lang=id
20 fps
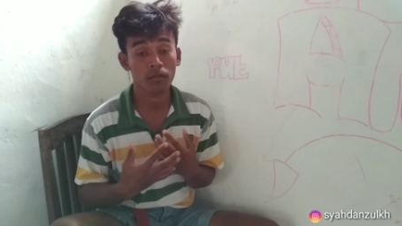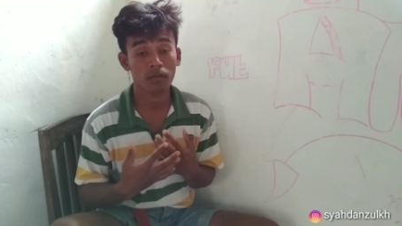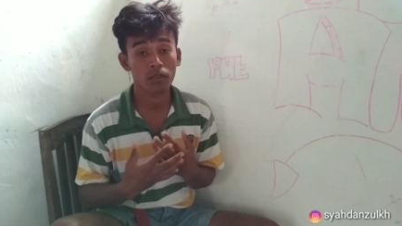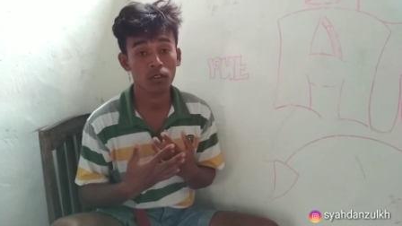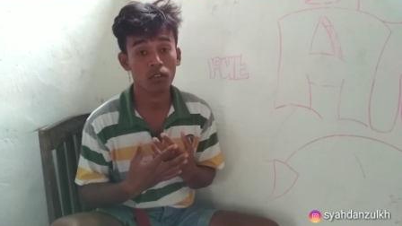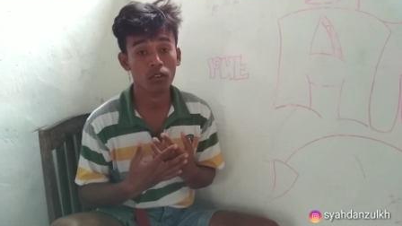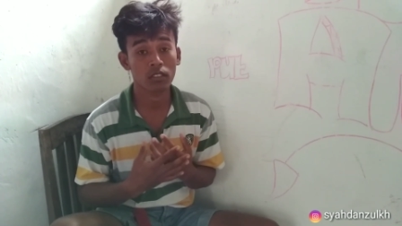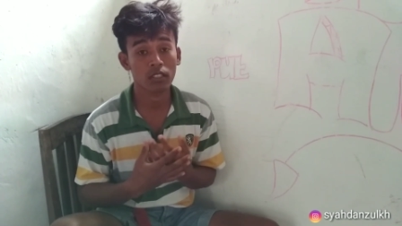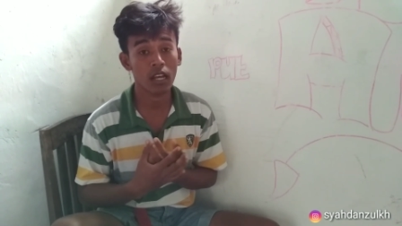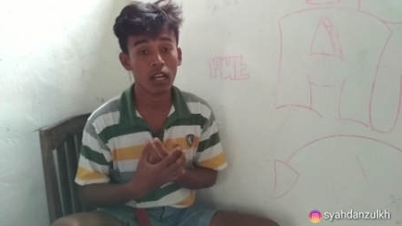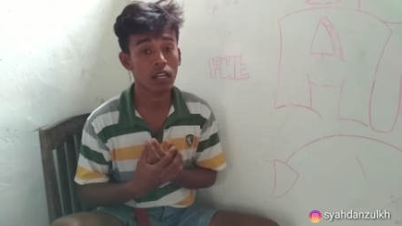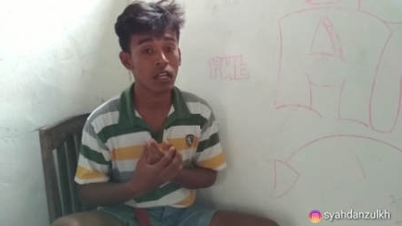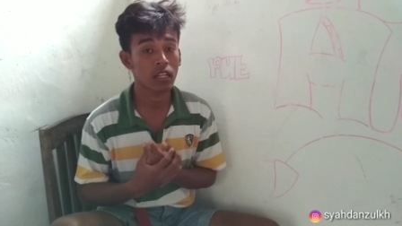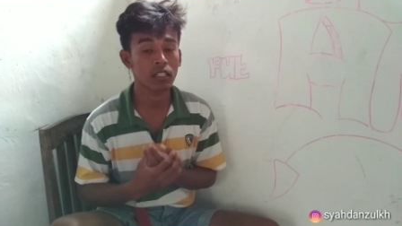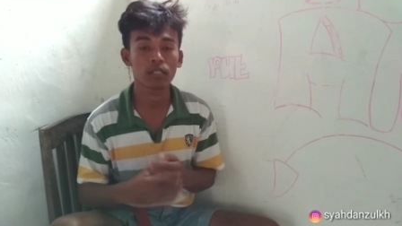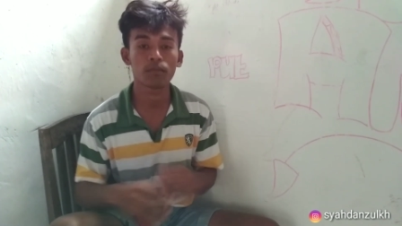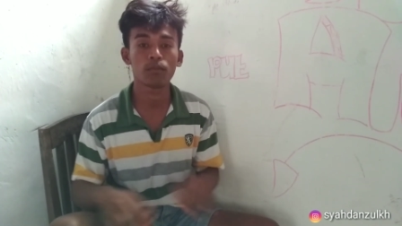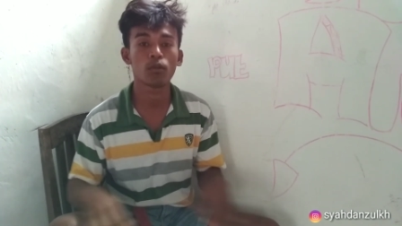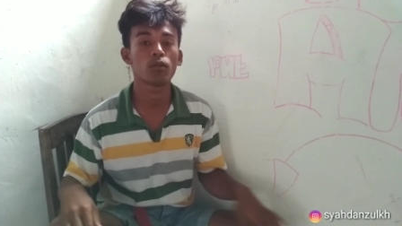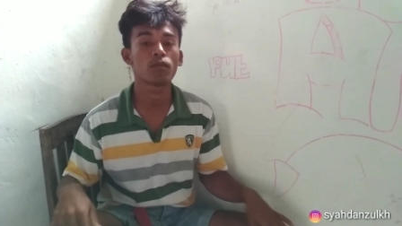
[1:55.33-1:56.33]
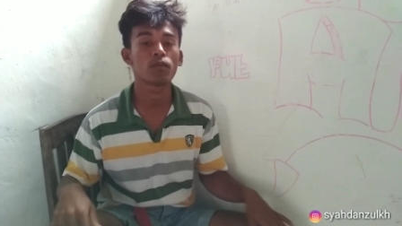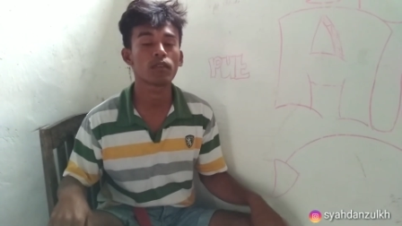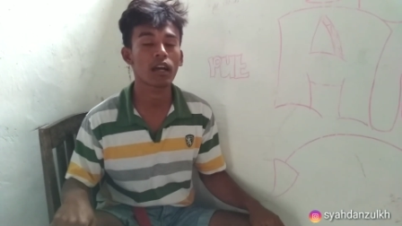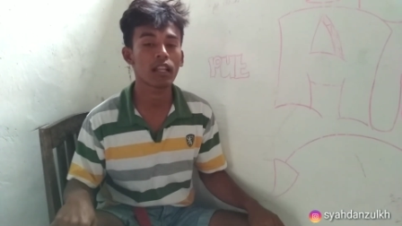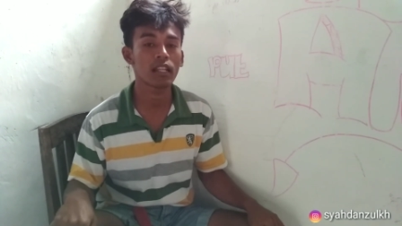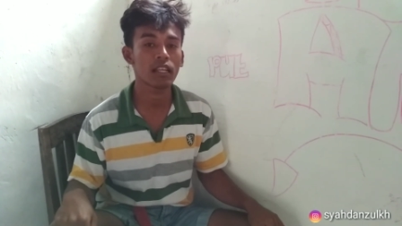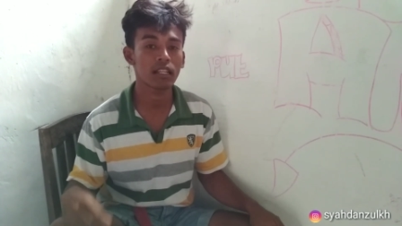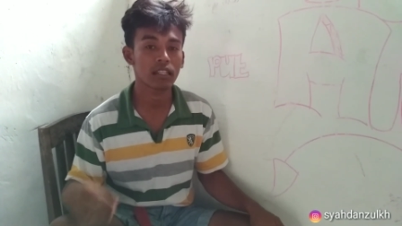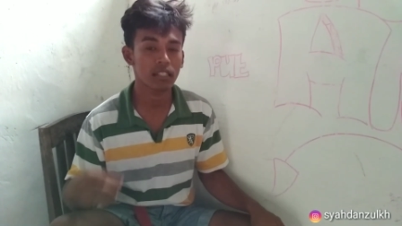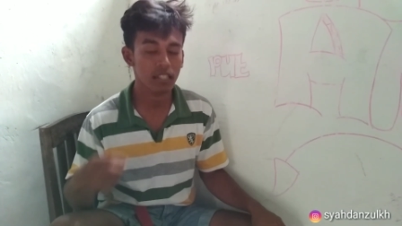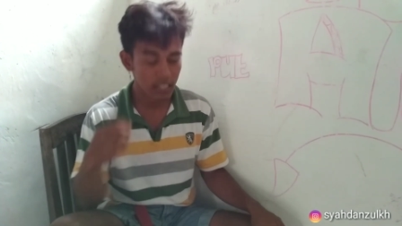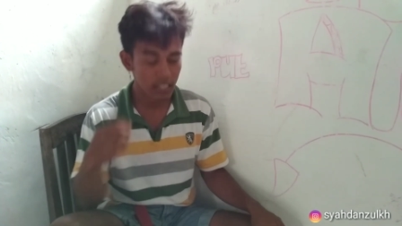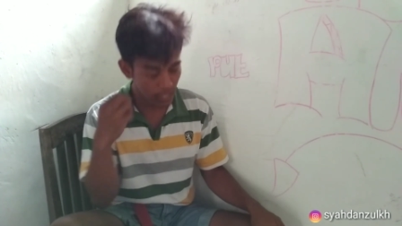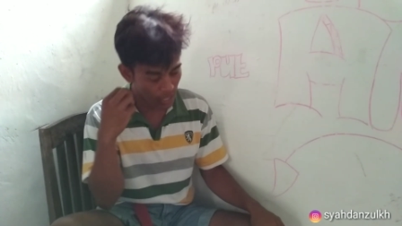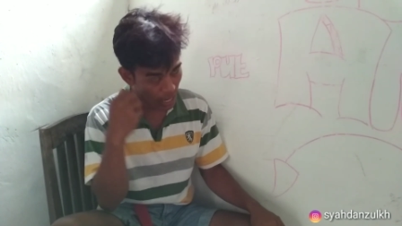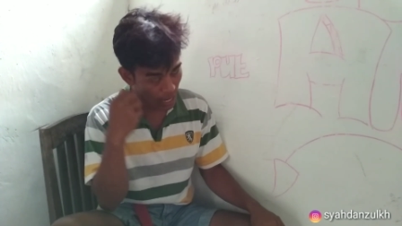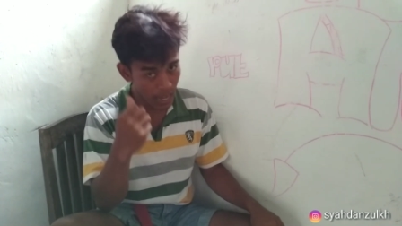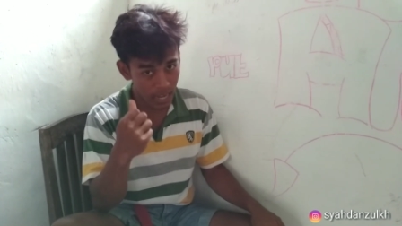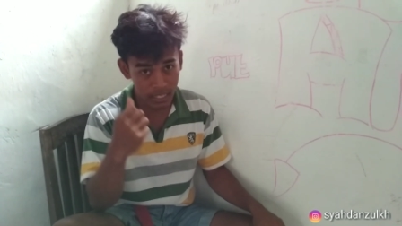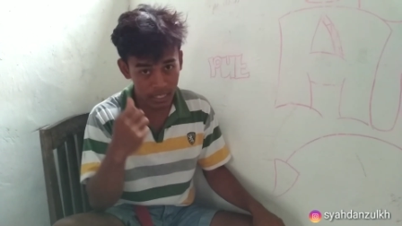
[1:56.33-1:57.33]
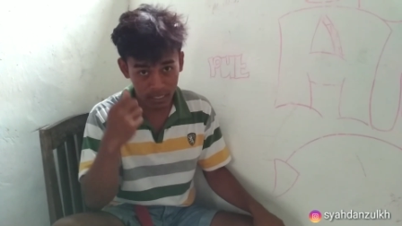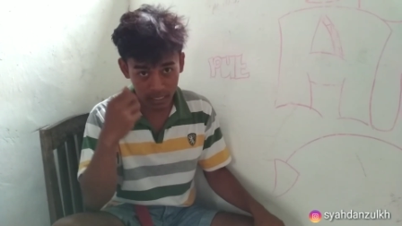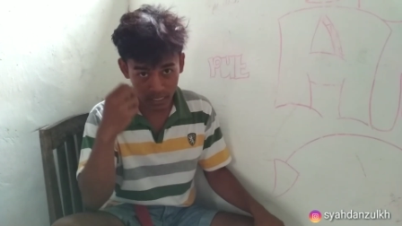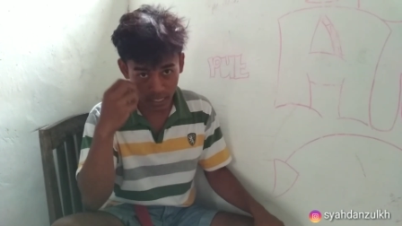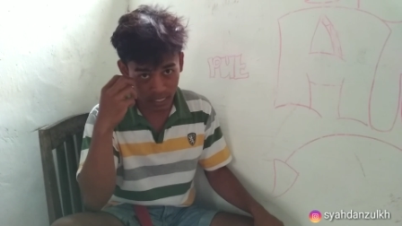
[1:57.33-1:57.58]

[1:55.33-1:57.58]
video saya sebelum kalian like